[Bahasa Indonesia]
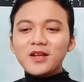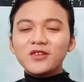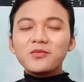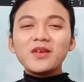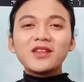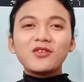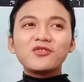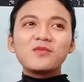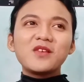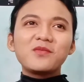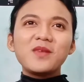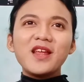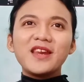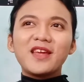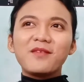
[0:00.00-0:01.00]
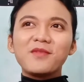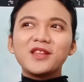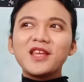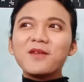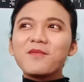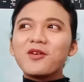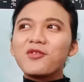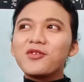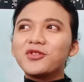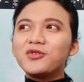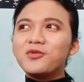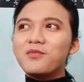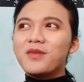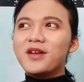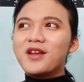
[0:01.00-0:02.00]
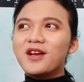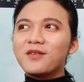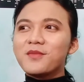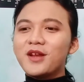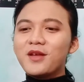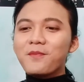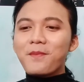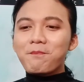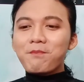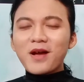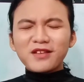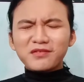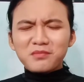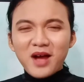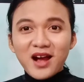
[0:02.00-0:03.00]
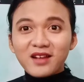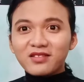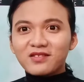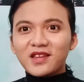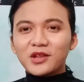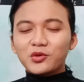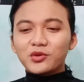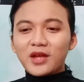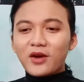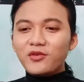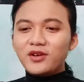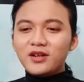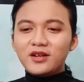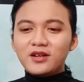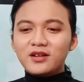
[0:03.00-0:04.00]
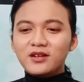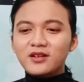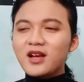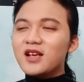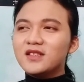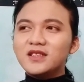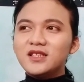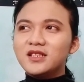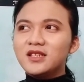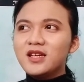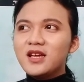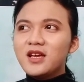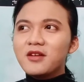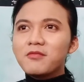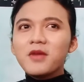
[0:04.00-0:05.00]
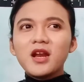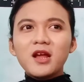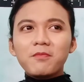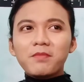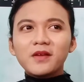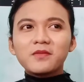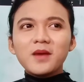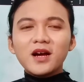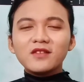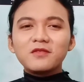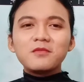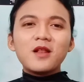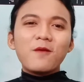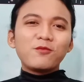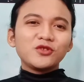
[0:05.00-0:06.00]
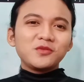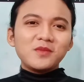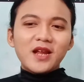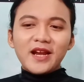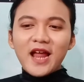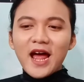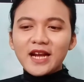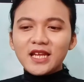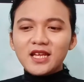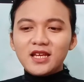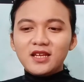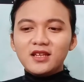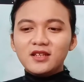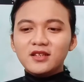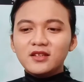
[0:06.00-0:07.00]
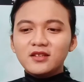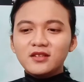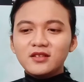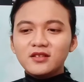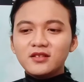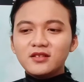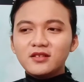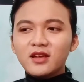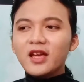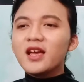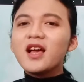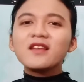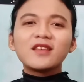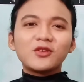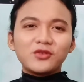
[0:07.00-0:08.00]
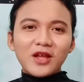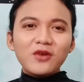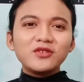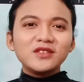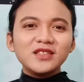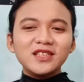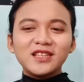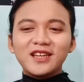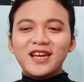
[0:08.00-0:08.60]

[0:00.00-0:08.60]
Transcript: Mei tahun 99 ya, berarti sama gue tuh beda beda pas banget satu tahun enggak sih? Beda pas banget 99 hari. Eh enggak satu tahun sih.